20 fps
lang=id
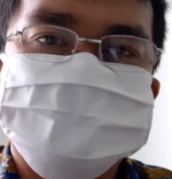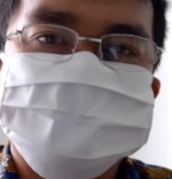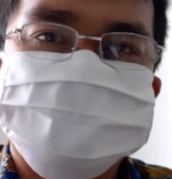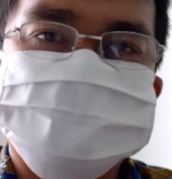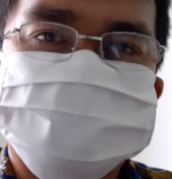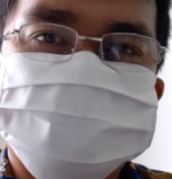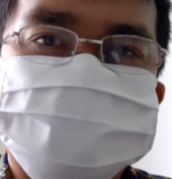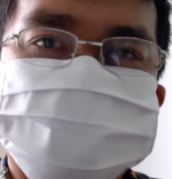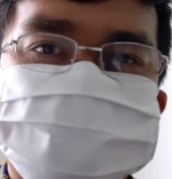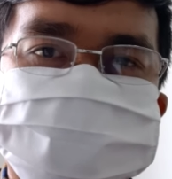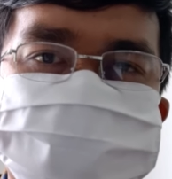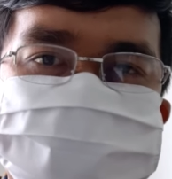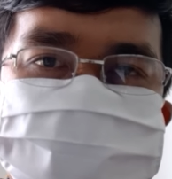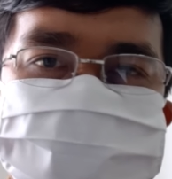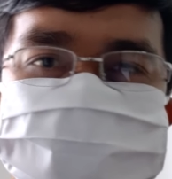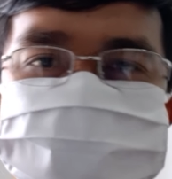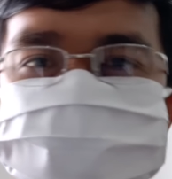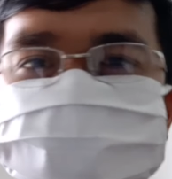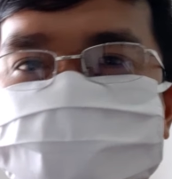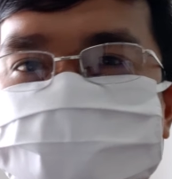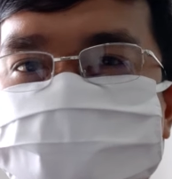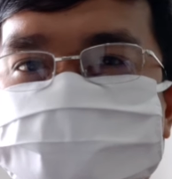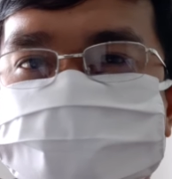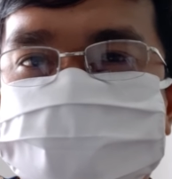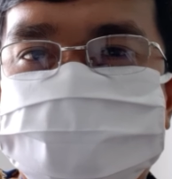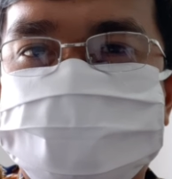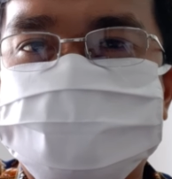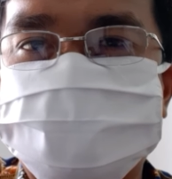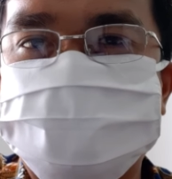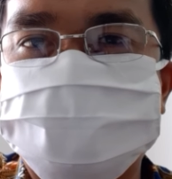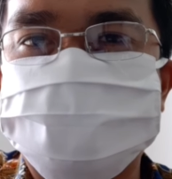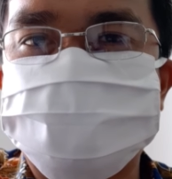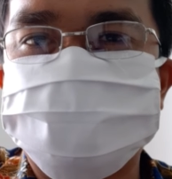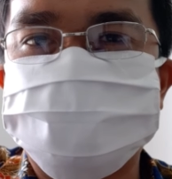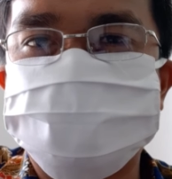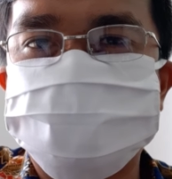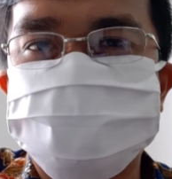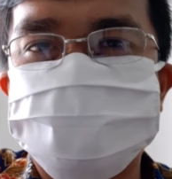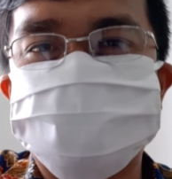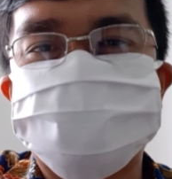Senang sekali saya
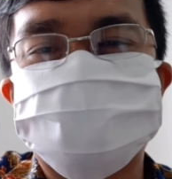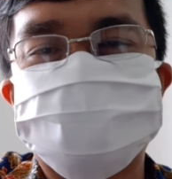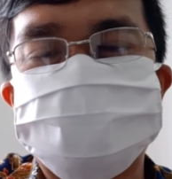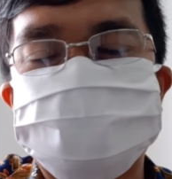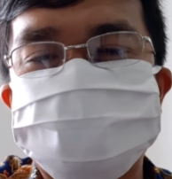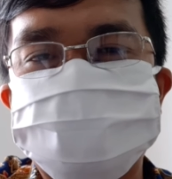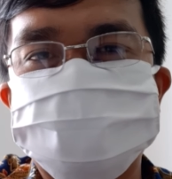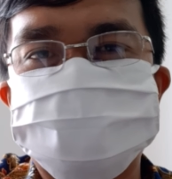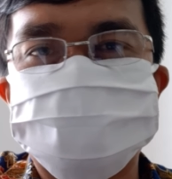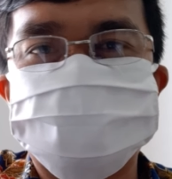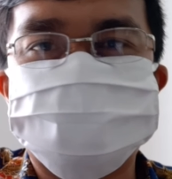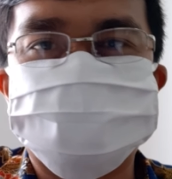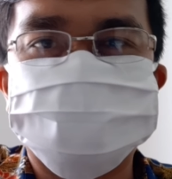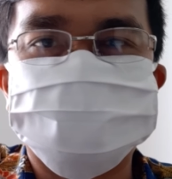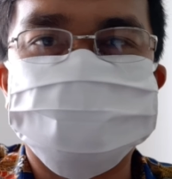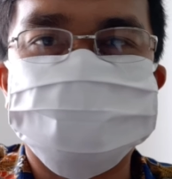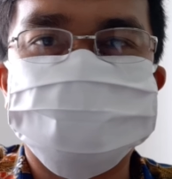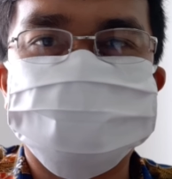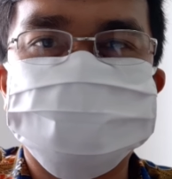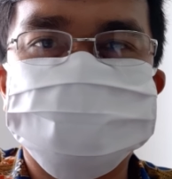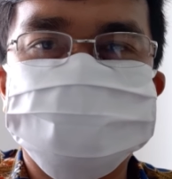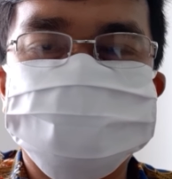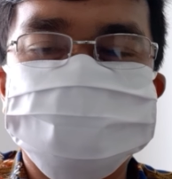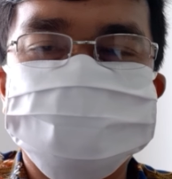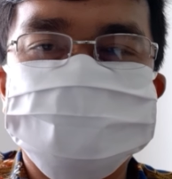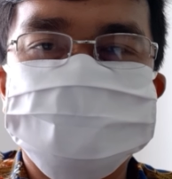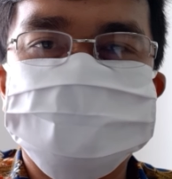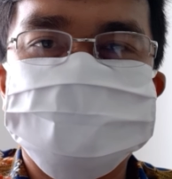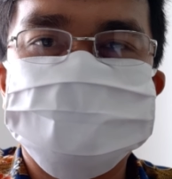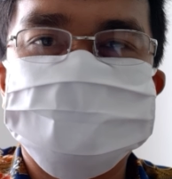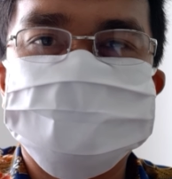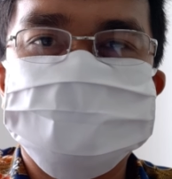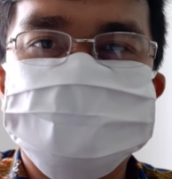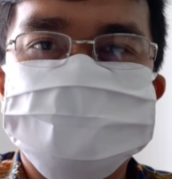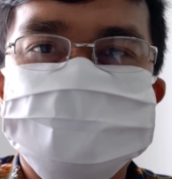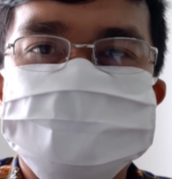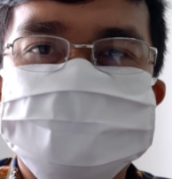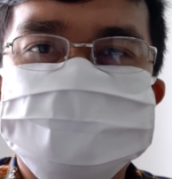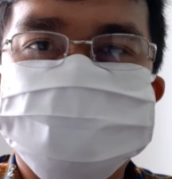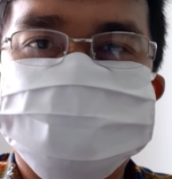Loran Wilson Dapitupulu
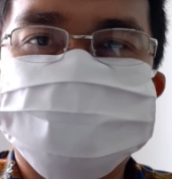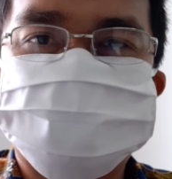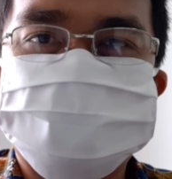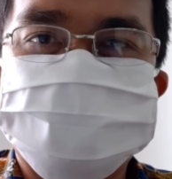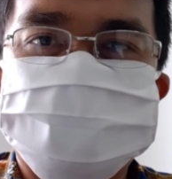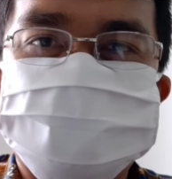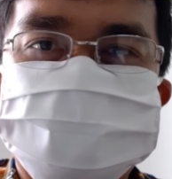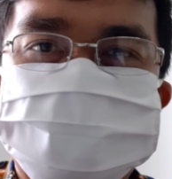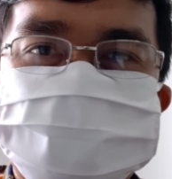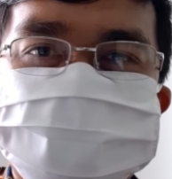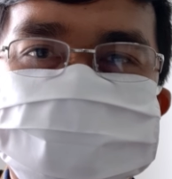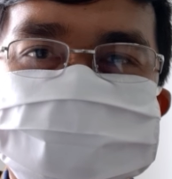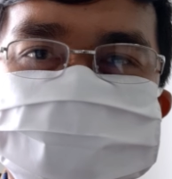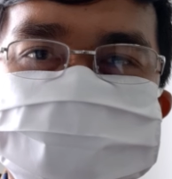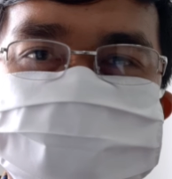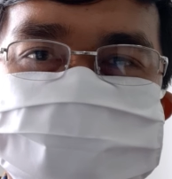Pada